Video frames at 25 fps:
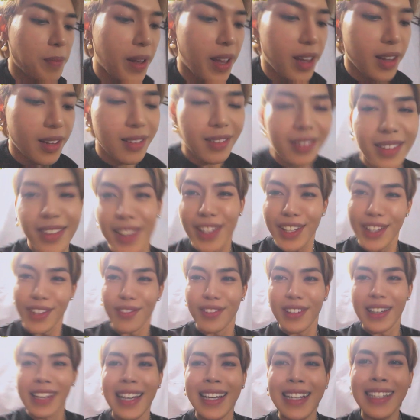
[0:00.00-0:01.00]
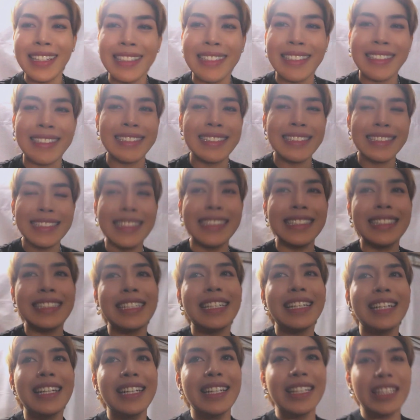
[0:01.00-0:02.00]
and leave.
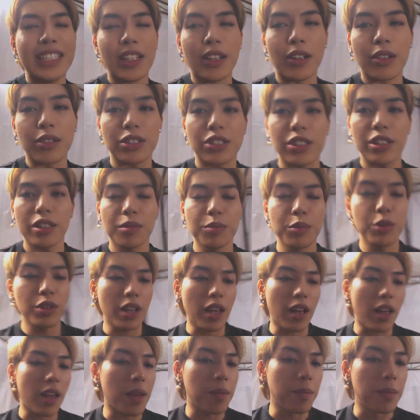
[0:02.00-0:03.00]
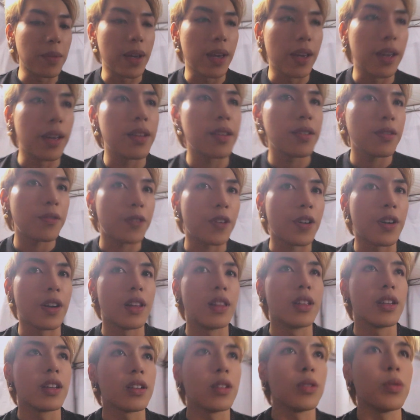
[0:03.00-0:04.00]
So, chill muna kami for a
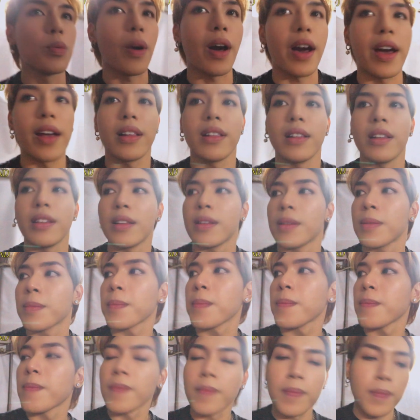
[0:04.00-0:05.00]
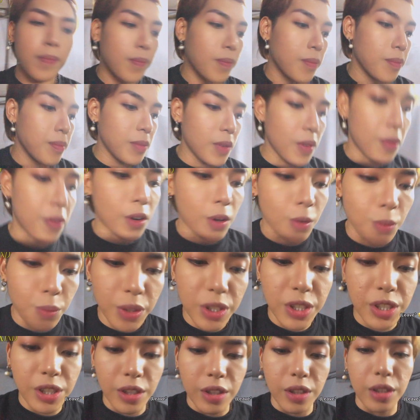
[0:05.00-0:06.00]
little while before we
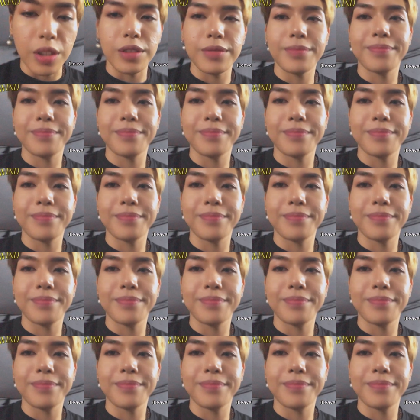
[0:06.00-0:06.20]
chill.